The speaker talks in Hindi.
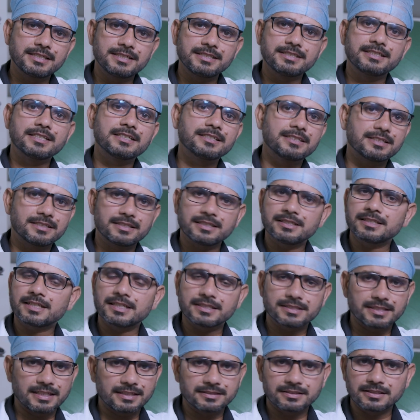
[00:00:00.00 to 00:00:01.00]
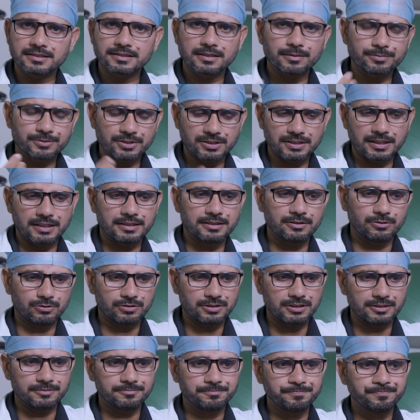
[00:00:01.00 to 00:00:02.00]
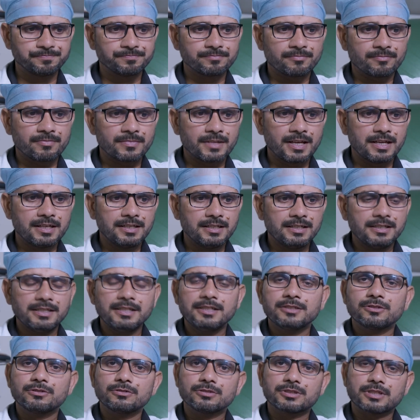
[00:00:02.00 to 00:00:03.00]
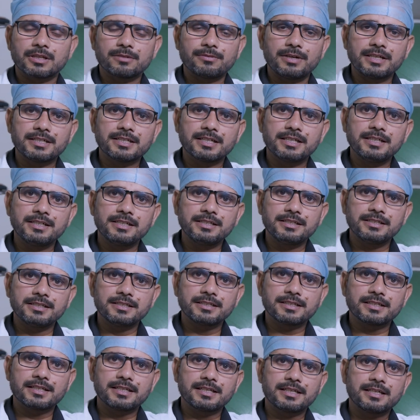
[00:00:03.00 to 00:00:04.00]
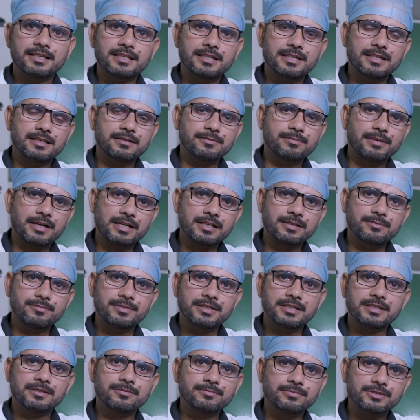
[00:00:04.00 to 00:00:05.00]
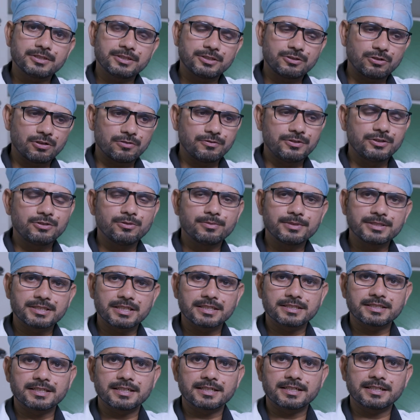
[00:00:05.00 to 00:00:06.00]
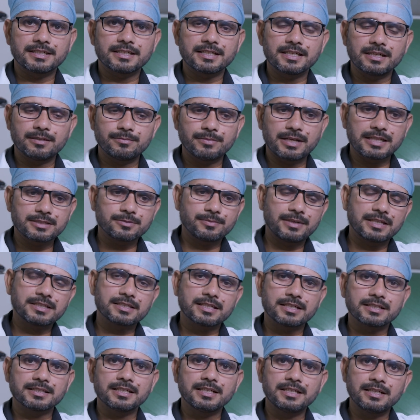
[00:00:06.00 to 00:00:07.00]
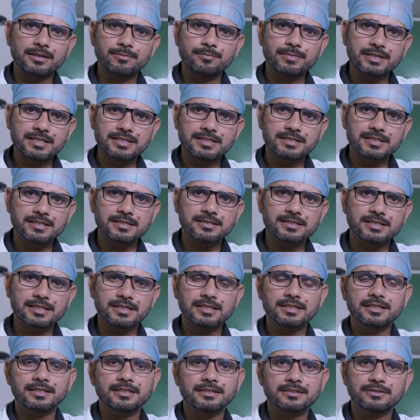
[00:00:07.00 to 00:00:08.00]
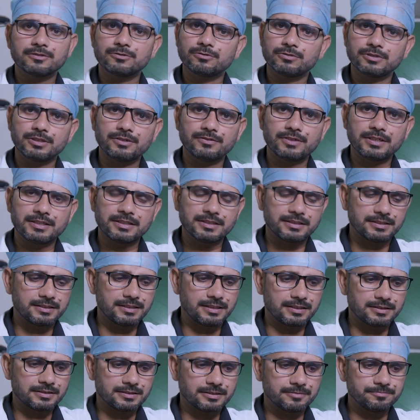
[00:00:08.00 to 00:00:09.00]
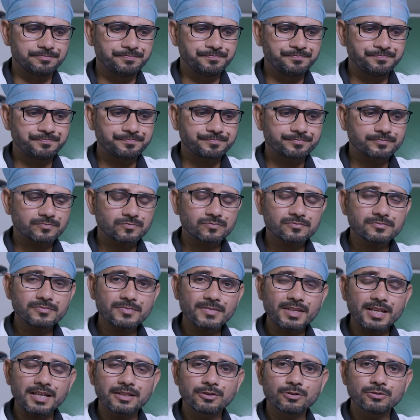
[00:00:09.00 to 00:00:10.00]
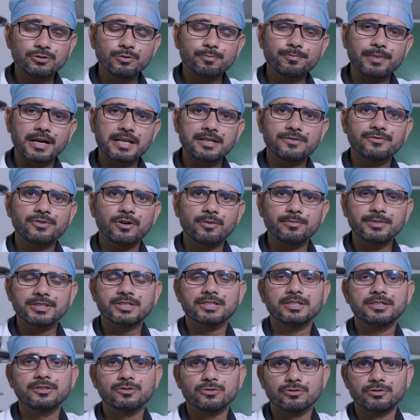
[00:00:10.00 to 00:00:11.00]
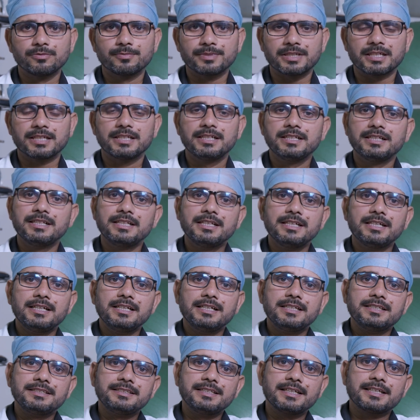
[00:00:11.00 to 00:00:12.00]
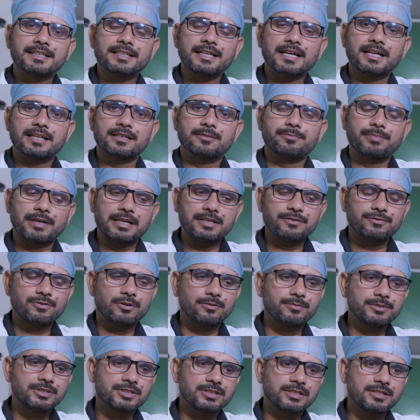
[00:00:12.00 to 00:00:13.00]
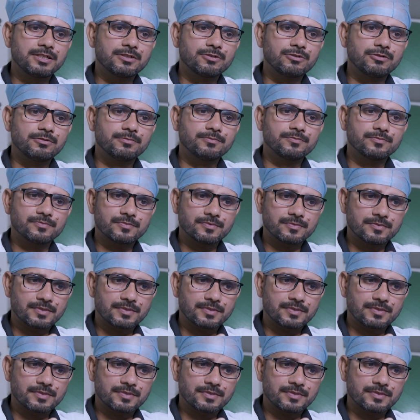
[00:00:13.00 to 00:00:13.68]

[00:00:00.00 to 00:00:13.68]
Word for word: या डिजेनरेशन के चांसेस सबसे ज़्यादा होते हैं तो सर्वाइकल के बारे में हम किसी और वीडियो में चर्चा करेंगे हम आज बात करते हैं लंबर रीजन से होने वाले दर्द से तो जो पैरिफॉर्मिस सिंड्रोम है ये क्या है पारिफॉर्मी सिंड्रोम